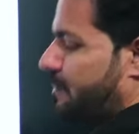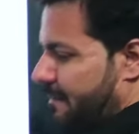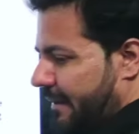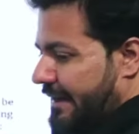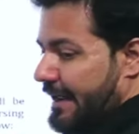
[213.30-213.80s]

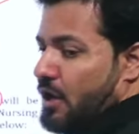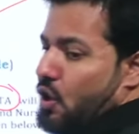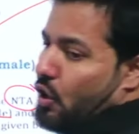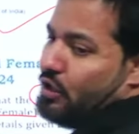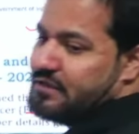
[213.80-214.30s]
पेपर है
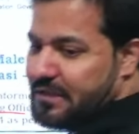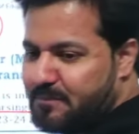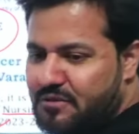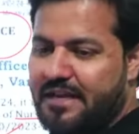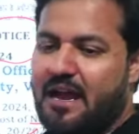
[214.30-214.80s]
और
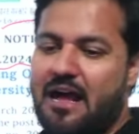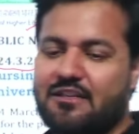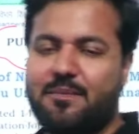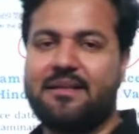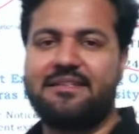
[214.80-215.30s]
सबसे खास
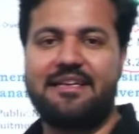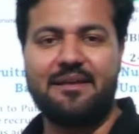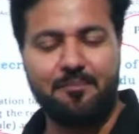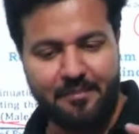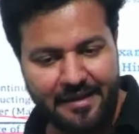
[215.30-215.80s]
बात यह
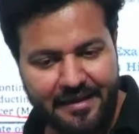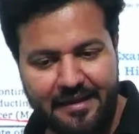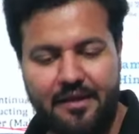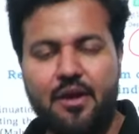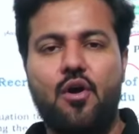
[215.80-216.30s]
कि मेरे
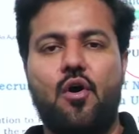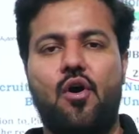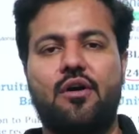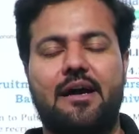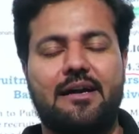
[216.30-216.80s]

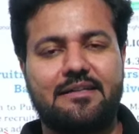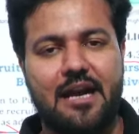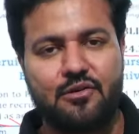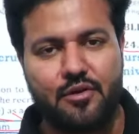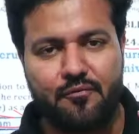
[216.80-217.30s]
और
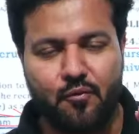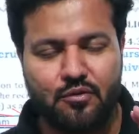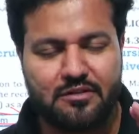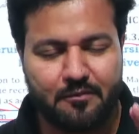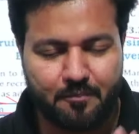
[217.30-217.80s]
अड्डा फोर
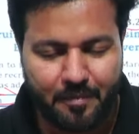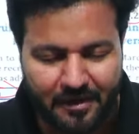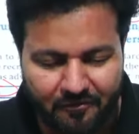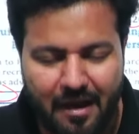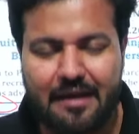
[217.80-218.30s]
सेवन
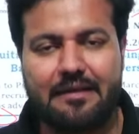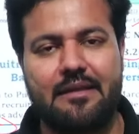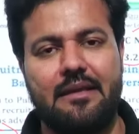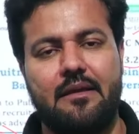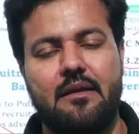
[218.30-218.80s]
परिवार
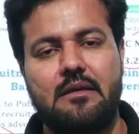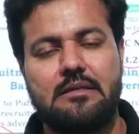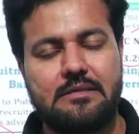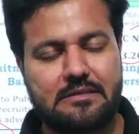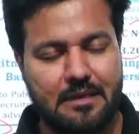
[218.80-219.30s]
की
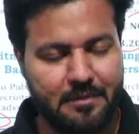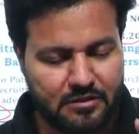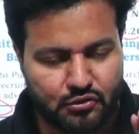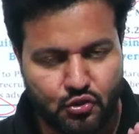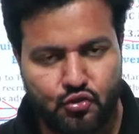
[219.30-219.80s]

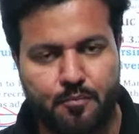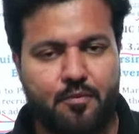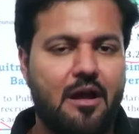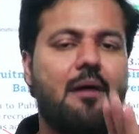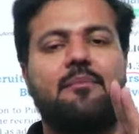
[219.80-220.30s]
समस्त
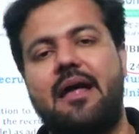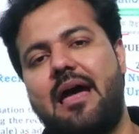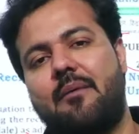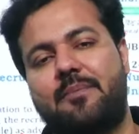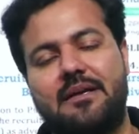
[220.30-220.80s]
शुभकामनाएं
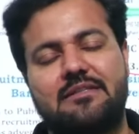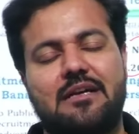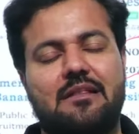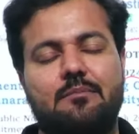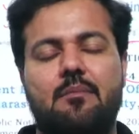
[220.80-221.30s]
आपके
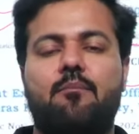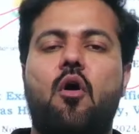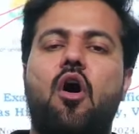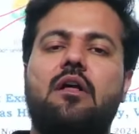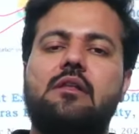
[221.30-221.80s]
साथ में
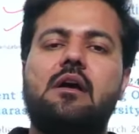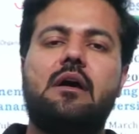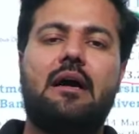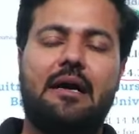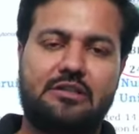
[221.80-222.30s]
बहुत
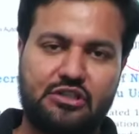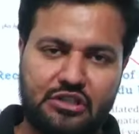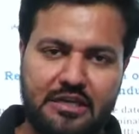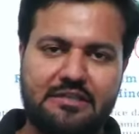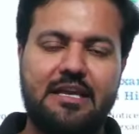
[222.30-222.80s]

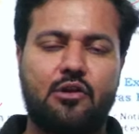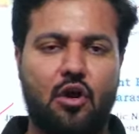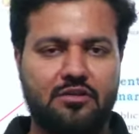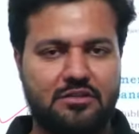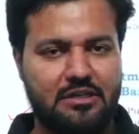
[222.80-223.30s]
अच्छे से
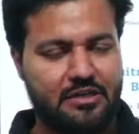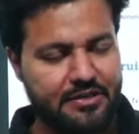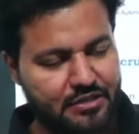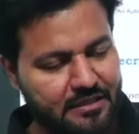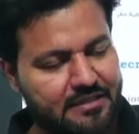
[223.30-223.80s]

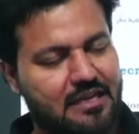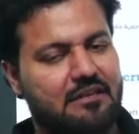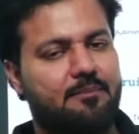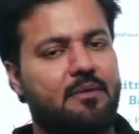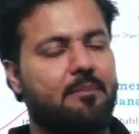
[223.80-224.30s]
कंसंट्रेशन के
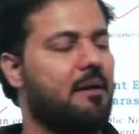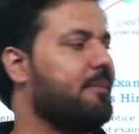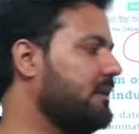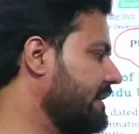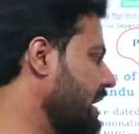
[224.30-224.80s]
साथ अपना
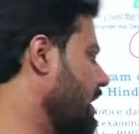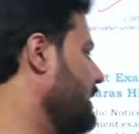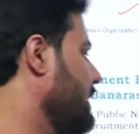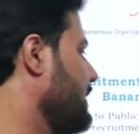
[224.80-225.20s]
पेपर देना